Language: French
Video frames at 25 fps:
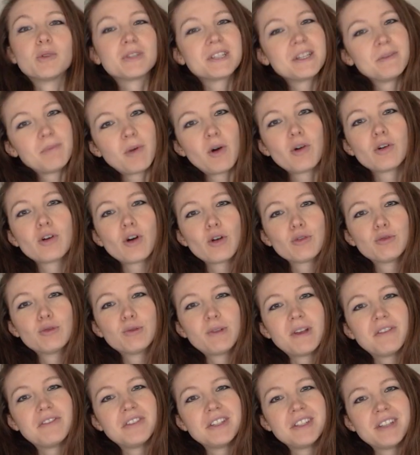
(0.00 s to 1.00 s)
Bon, c'est pas encore
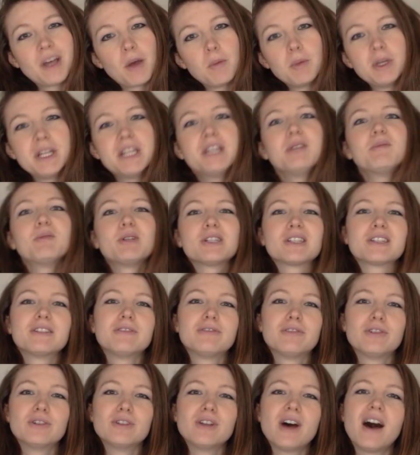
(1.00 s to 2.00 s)
tout à fait terminé parce
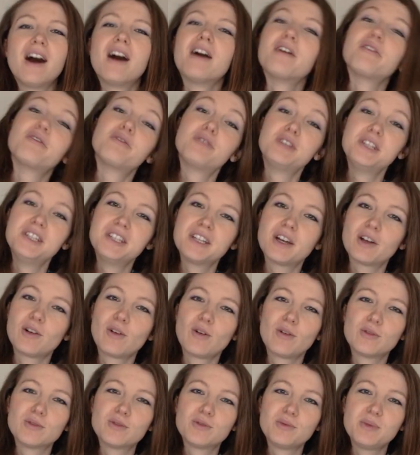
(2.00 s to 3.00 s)
qu'il faudra finir
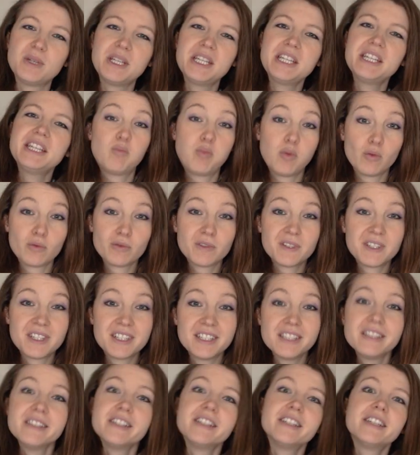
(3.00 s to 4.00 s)
l'enduit,
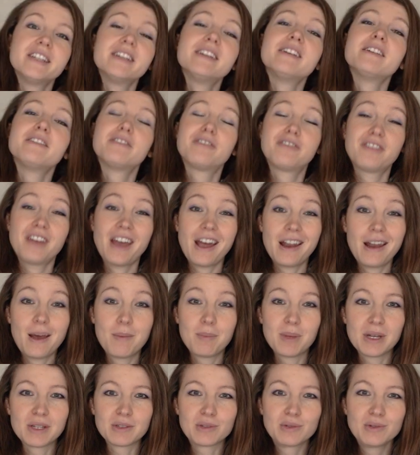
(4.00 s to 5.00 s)
poncer, faire la
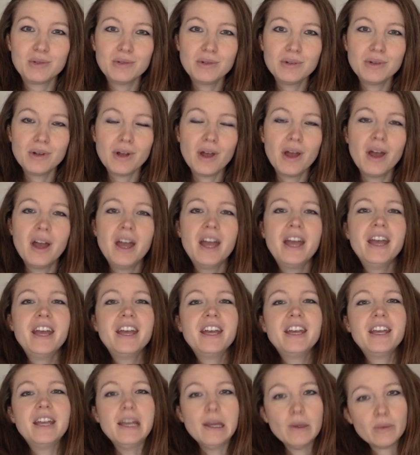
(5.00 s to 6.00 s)
peinture
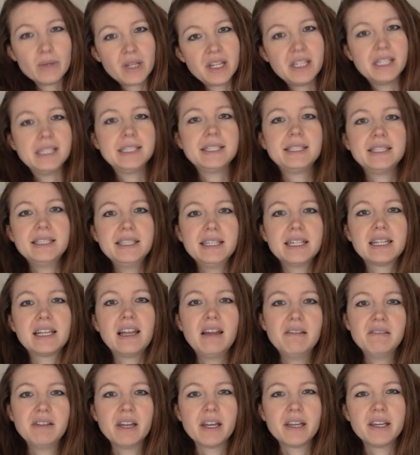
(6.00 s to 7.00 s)
et on a décidé que
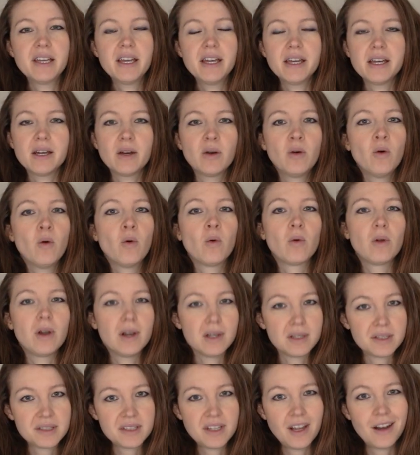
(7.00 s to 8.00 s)
la verrière, on
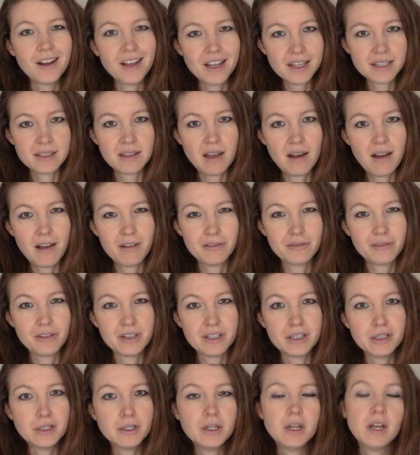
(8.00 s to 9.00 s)
l'installerait qu'à la
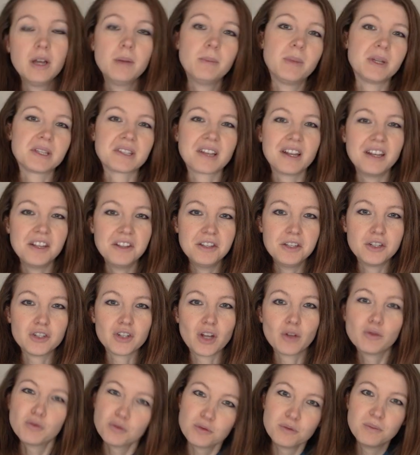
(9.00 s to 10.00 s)
fin parce qu'elle est
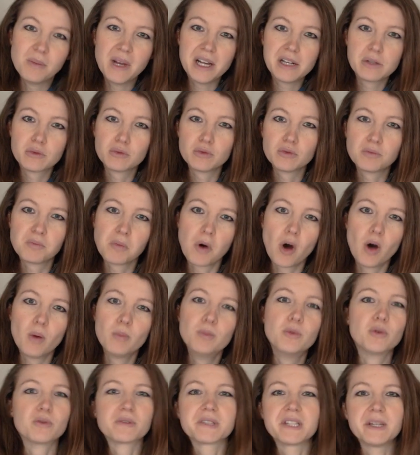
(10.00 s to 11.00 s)
déjà toute belle, toute
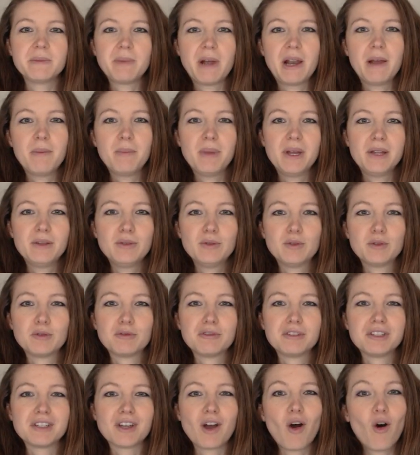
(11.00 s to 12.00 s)
propre donc c'est pas la peine de
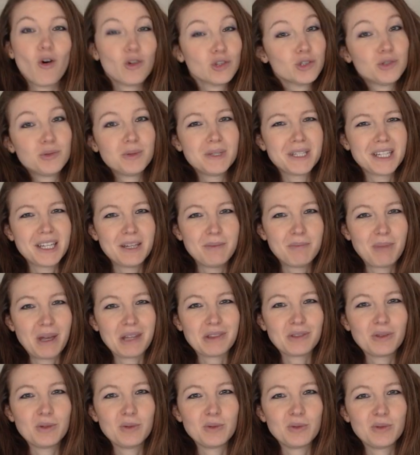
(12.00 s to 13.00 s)
venir enduire et
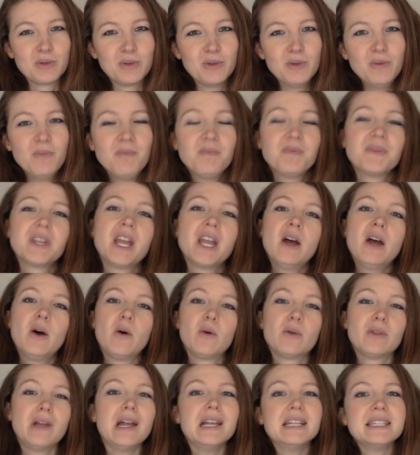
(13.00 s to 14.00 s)
peindre dessus.
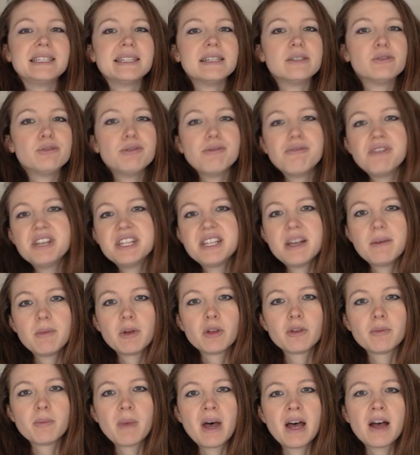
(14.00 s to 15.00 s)
On a laissé
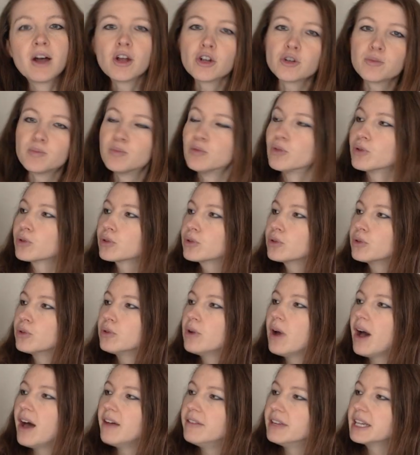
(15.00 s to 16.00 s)
suffisamment de marge pour
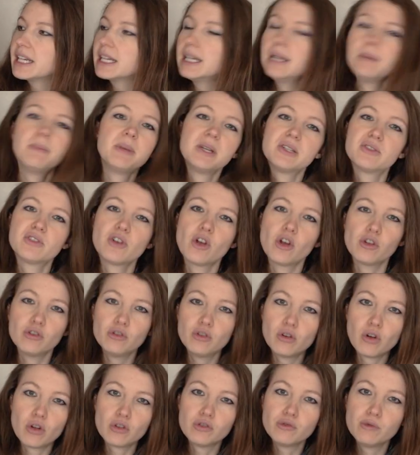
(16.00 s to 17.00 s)
que, avec l'épaisseur
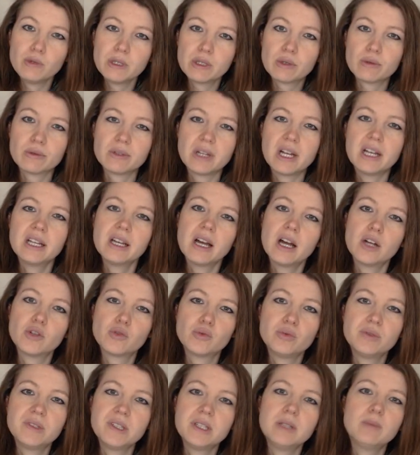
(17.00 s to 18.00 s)
de l'enduit qu'on allait
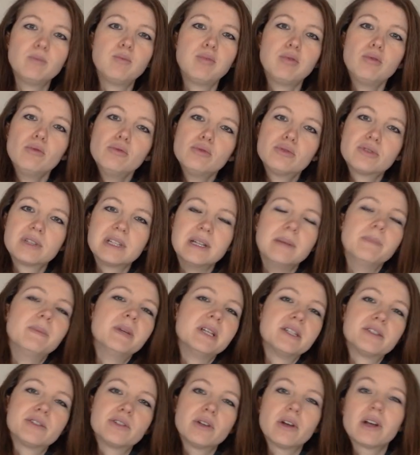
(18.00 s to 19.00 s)
rajouter, plus
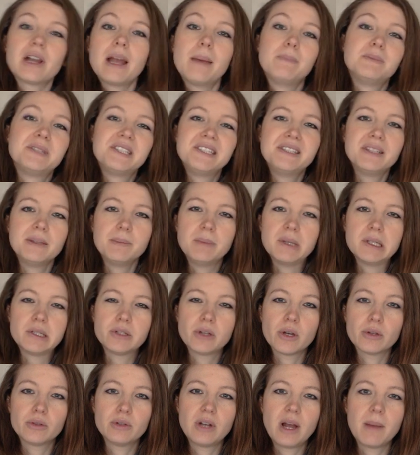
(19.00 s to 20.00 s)
l'épaisseur, la petite
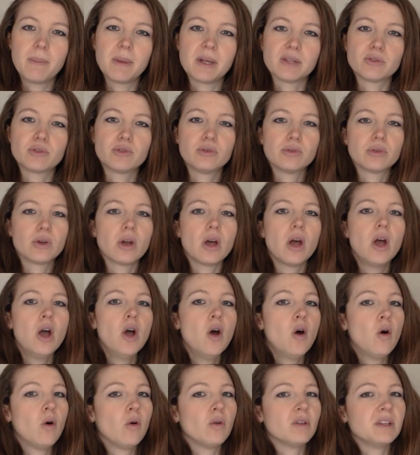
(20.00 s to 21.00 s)
épaisseur de la peinture,
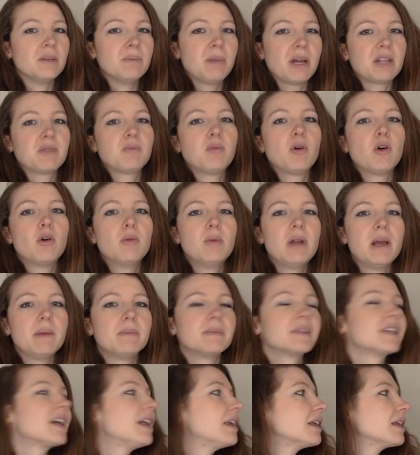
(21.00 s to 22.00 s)
on n'ait pas de
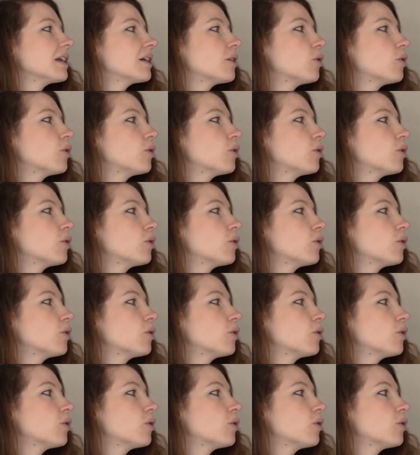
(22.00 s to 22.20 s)
problème qu'elle